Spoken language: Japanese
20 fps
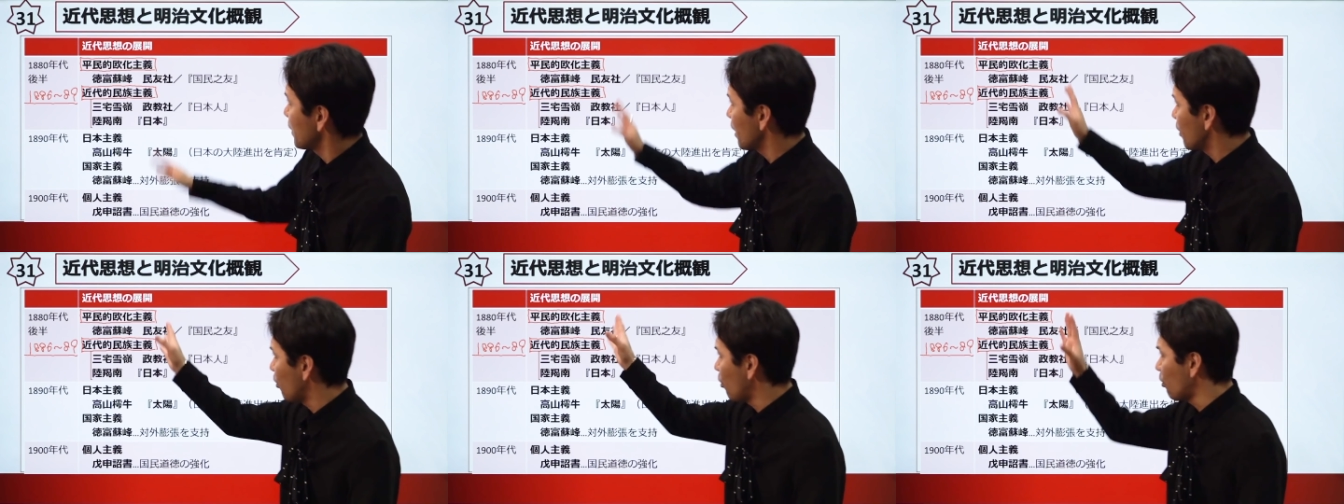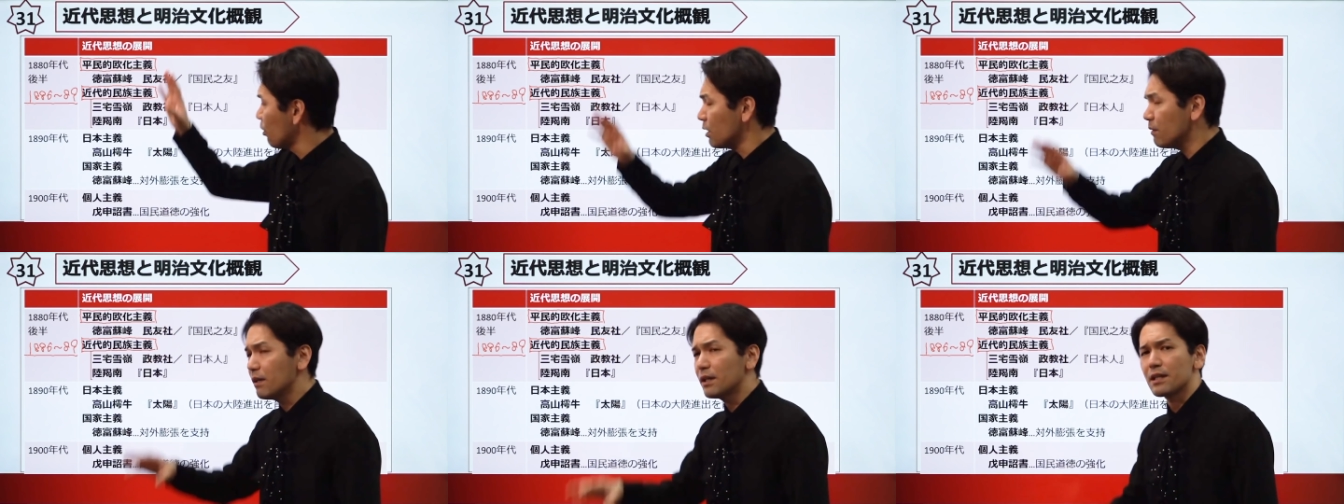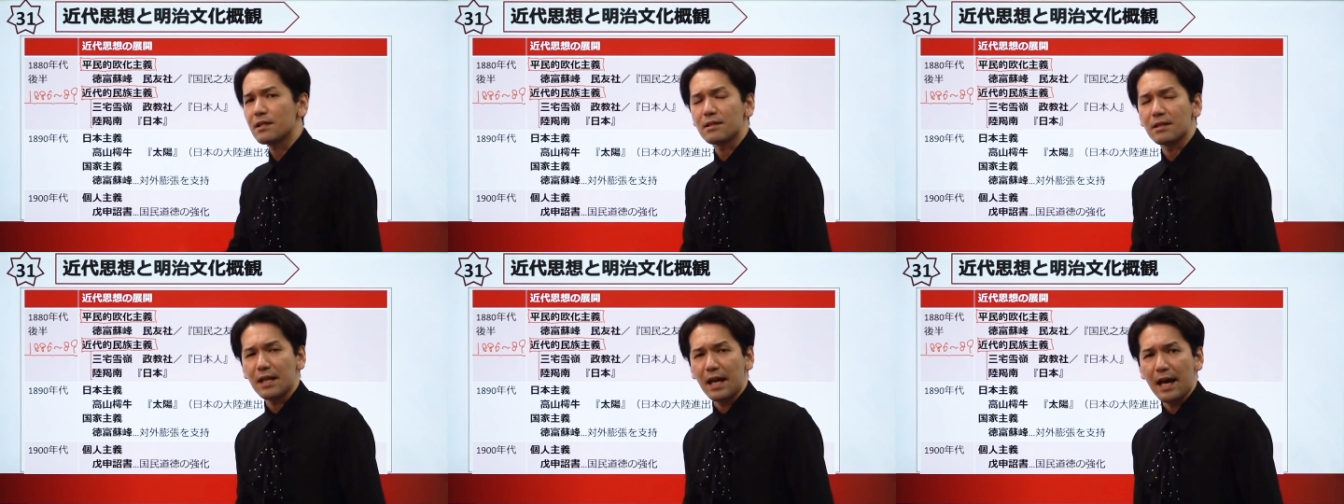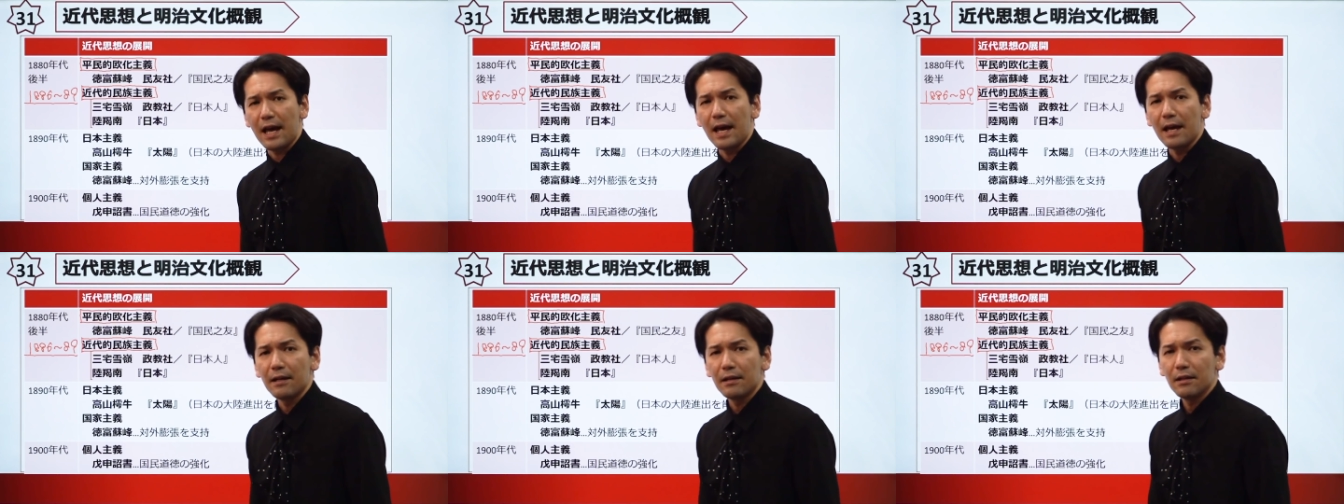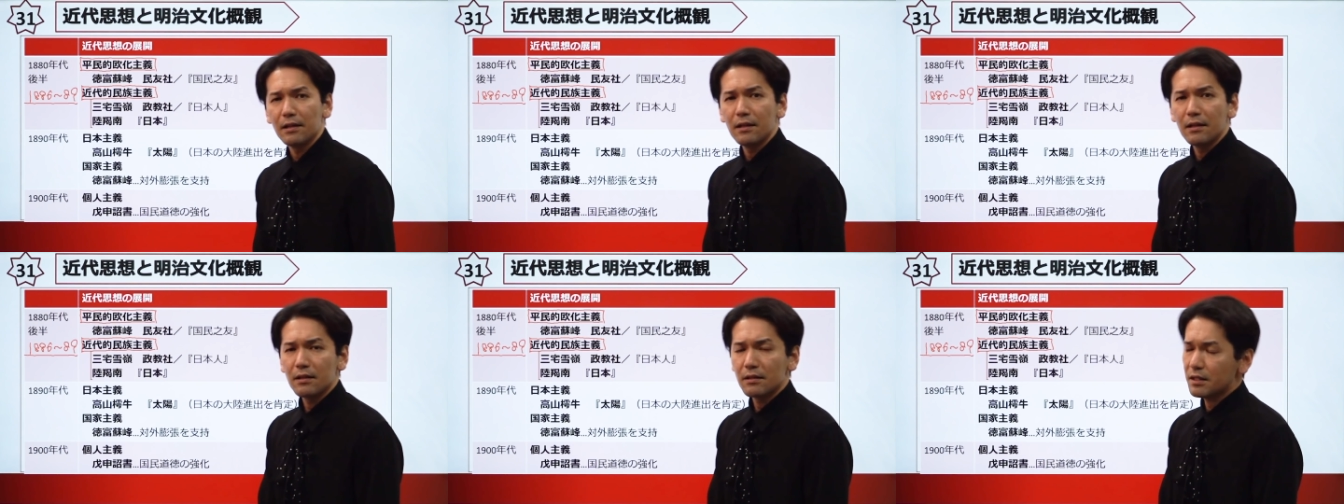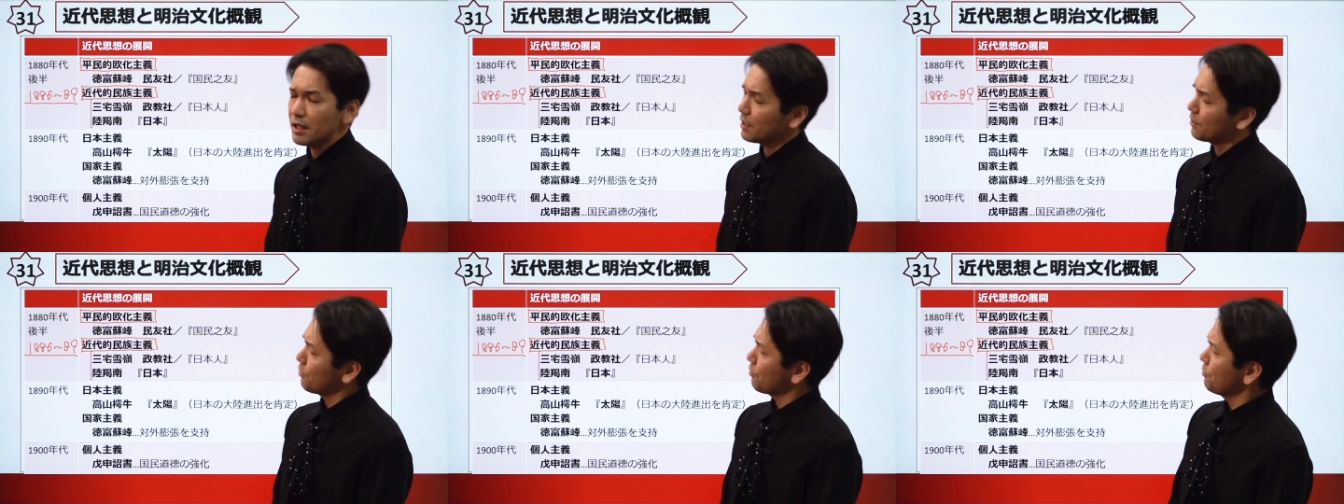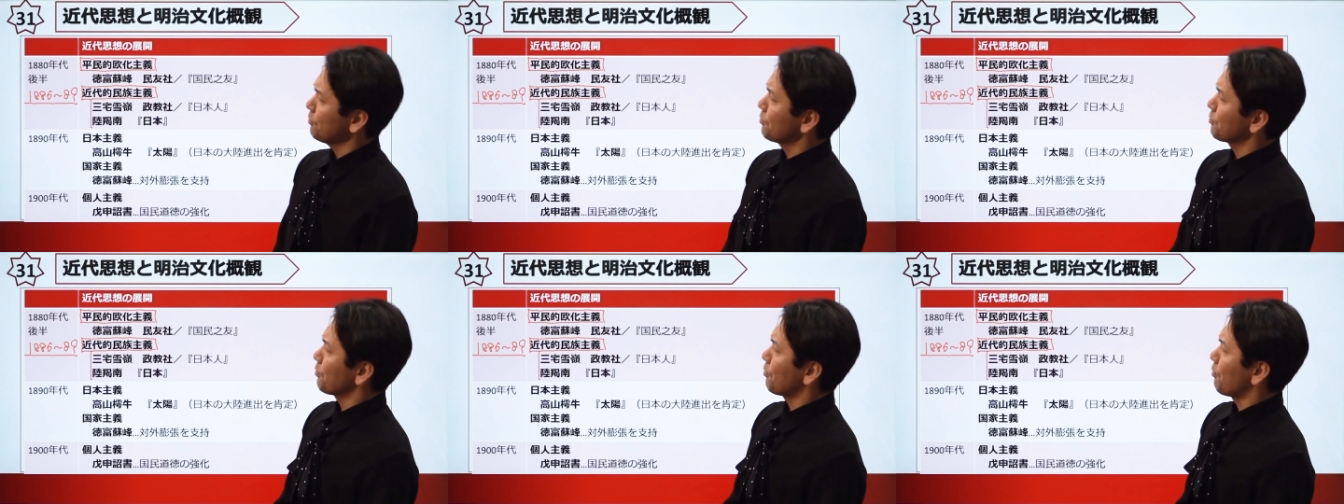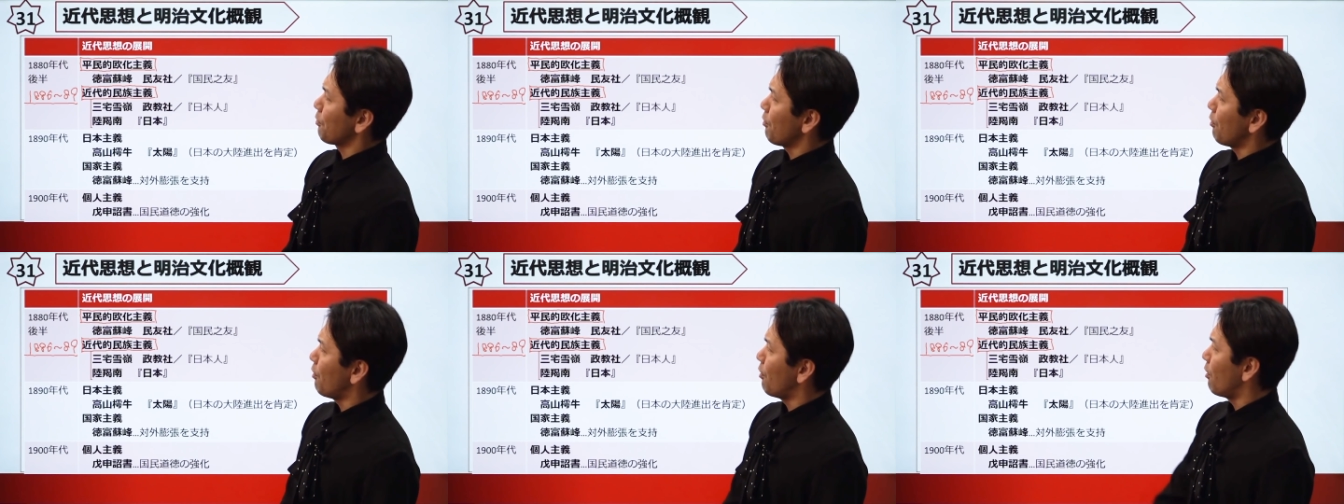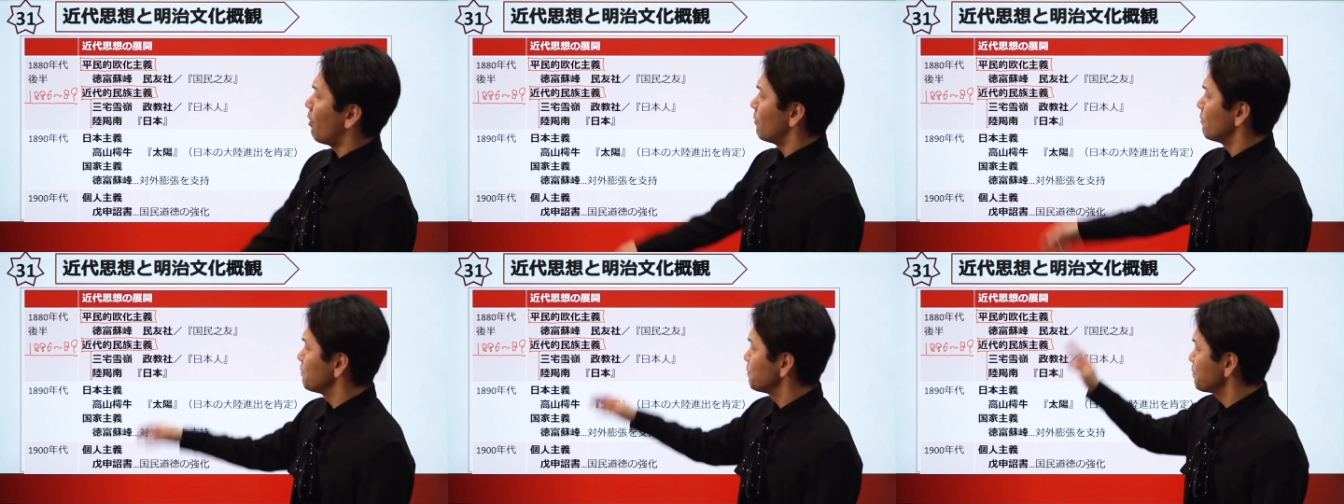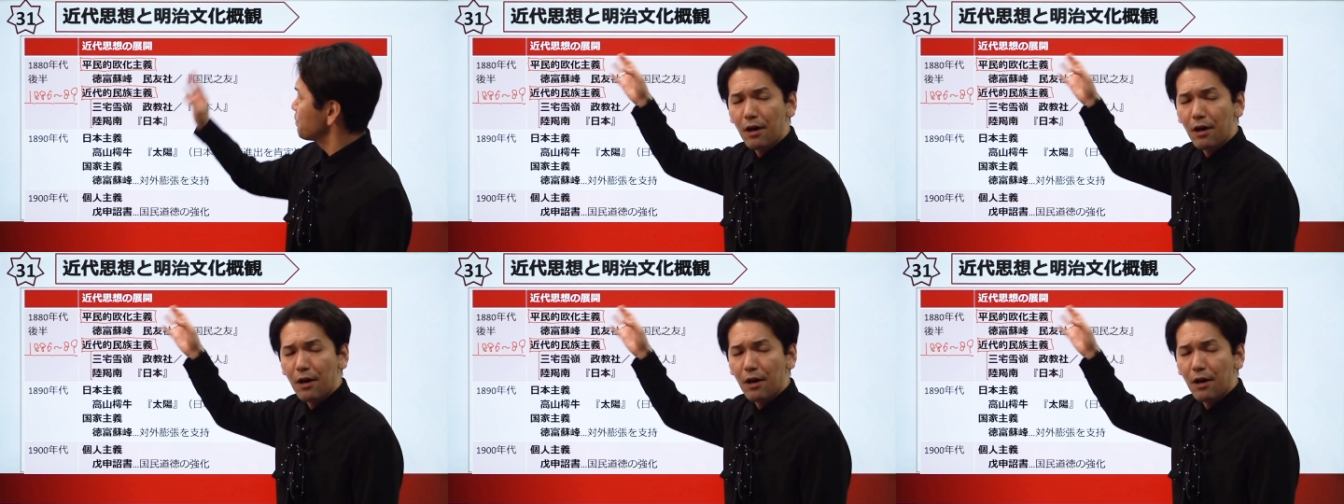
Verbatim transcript: これはですね、結局のところ、